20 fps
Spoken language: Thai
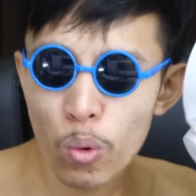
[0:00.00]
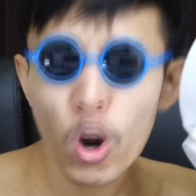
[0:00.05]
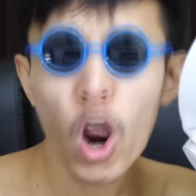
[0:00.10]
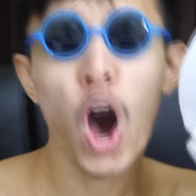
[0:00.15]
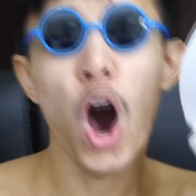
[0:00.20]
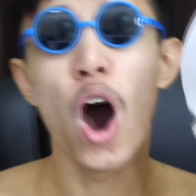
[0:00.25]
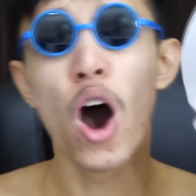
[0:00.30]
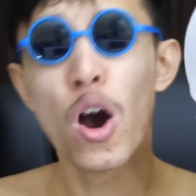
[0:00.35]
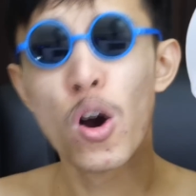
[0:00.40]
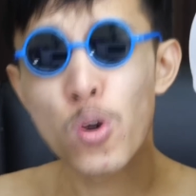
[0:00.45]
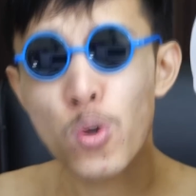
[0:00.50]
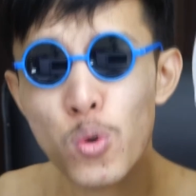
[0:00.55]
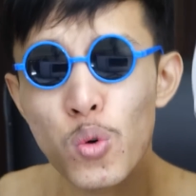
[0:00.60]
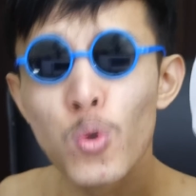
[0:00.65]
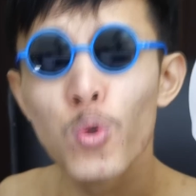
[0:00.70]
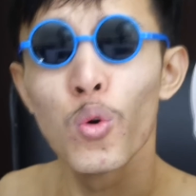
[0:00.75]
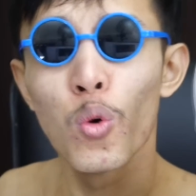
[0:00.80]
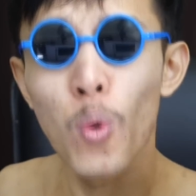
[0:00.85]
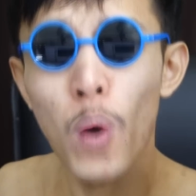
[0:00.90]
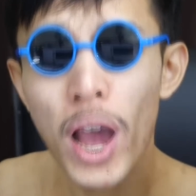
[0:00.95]
กูหล่อ
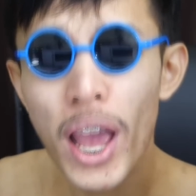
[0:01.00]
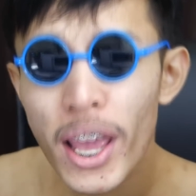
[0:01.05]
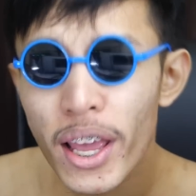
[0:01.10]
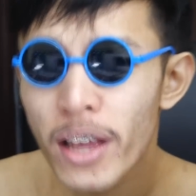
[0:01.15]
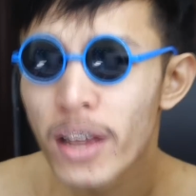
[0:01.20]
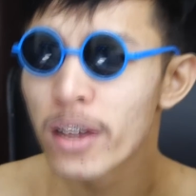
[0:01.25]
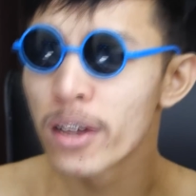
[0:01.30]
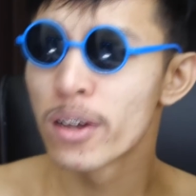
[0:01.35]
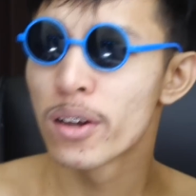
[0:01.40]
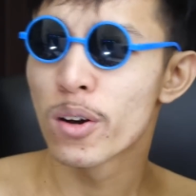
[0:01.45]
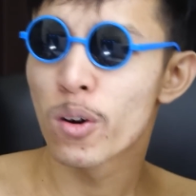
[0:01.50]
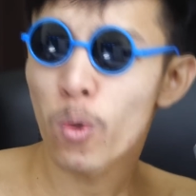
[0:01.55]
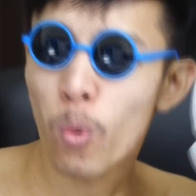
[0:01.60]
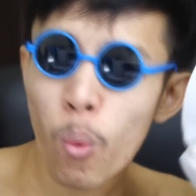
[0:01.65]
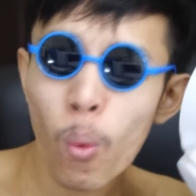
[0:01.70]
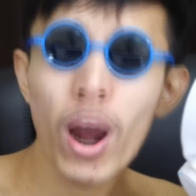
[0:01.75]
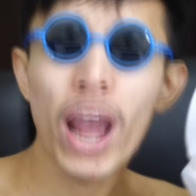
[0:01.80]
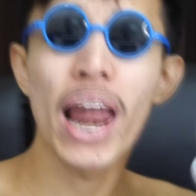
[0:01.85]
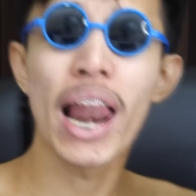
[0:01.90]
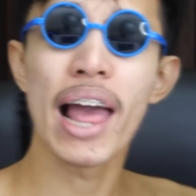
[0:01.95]
กูรวย
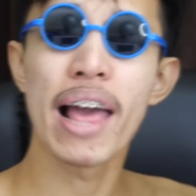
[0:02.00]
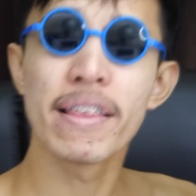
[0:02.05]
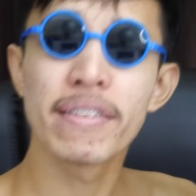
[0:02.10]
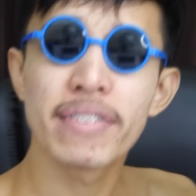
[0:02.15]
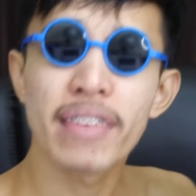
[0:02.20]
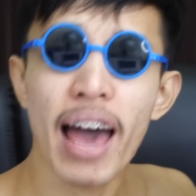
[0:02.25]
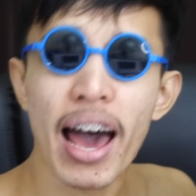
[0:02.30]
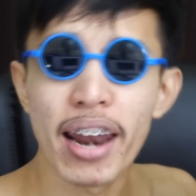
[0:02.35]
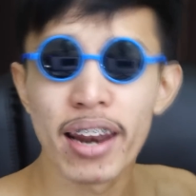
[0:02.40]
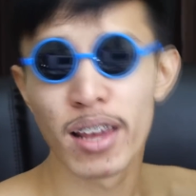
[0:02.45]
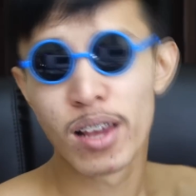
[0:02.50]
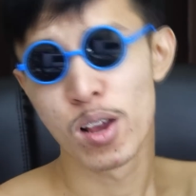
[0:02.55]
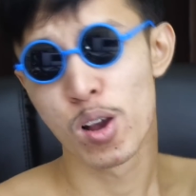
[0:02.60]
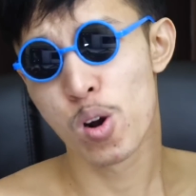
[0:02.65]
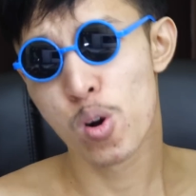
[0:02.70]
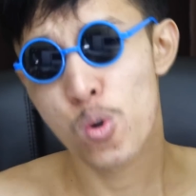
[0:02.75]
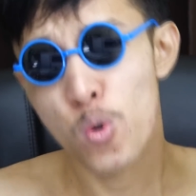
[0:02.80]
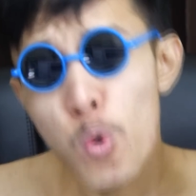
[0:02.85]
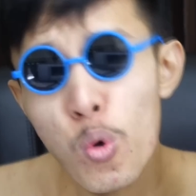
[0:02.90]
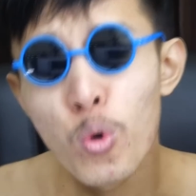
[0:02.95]
คุยอะไร
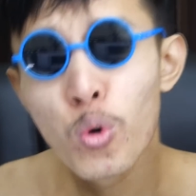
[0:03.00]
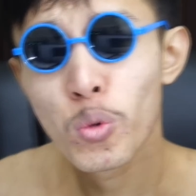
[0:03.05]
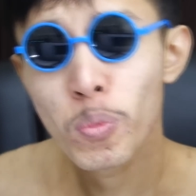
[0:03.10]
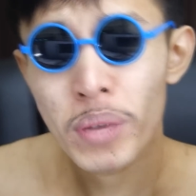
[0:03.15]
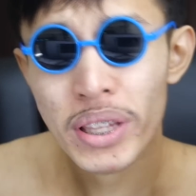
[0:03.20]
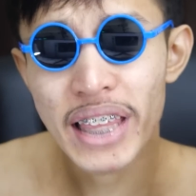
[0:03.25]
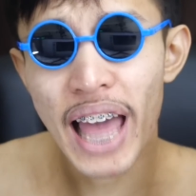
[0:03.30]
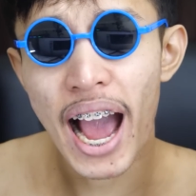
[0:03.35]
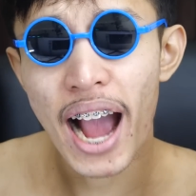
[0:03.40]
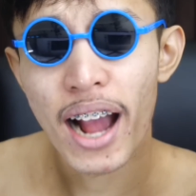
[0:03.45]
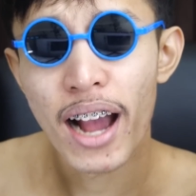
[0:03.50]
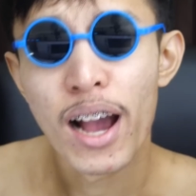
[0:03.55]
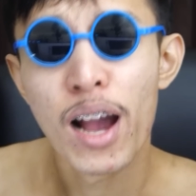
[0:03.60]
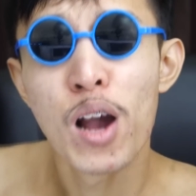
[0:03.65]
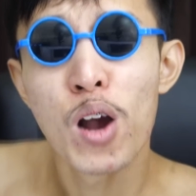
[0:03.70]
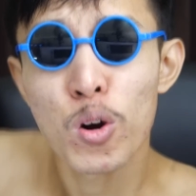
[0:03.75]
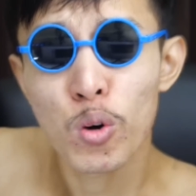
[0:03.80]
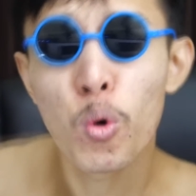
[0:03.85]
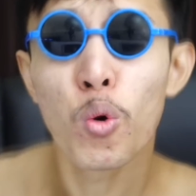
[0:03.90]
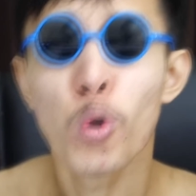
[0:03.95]
กูมีตัง
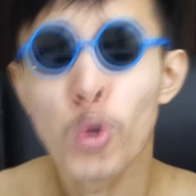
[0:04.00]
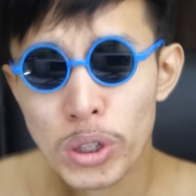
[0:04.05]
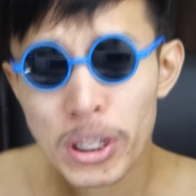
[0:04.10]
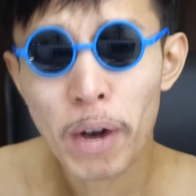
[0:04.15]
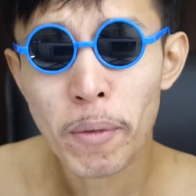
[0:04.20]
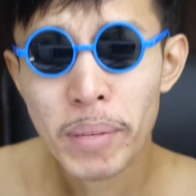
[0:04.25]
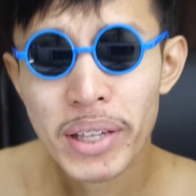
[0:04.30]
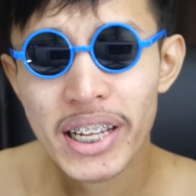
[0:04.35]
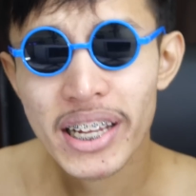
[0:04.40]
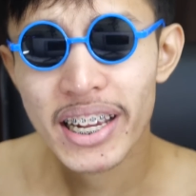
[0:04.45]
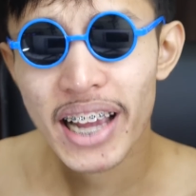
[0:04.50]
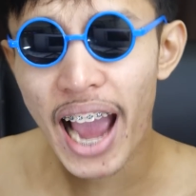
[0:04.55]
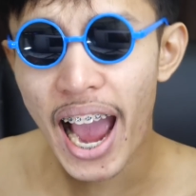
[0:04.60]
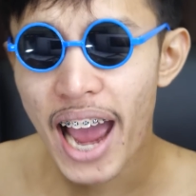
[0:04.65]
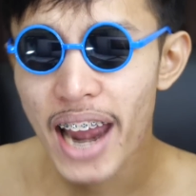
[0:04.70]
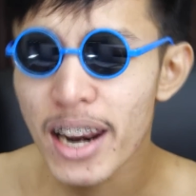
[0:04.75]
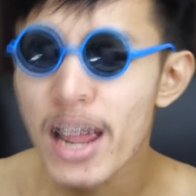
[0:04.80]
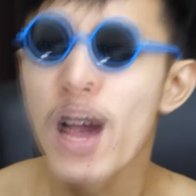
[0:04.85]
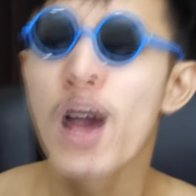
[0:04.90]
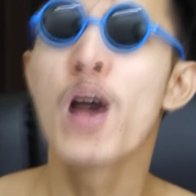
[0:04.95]
กูรู้เท่าไม่ถึงกา
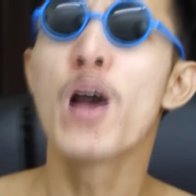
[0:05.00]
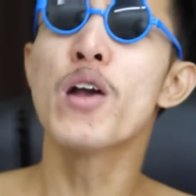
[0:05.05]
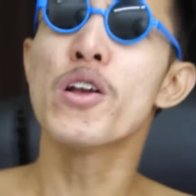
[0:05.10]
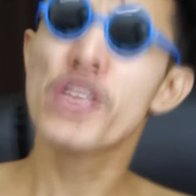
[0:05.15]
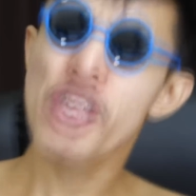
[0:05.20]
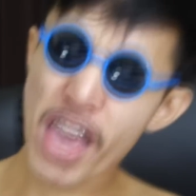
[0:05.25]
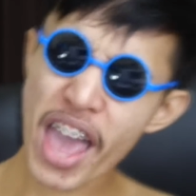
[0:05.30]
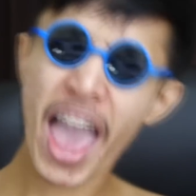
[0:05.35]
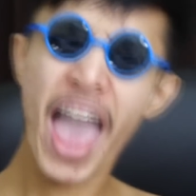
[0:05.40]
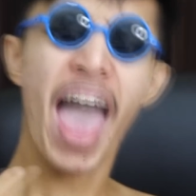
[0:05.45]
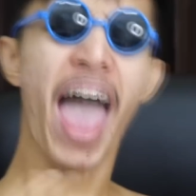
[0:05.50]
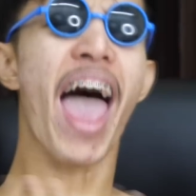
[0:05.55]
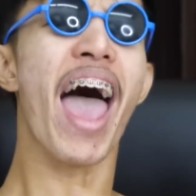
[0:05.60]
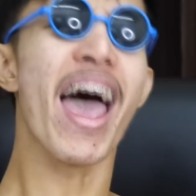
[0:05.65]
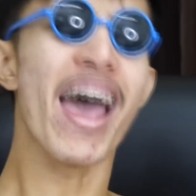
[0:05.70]
ร yeah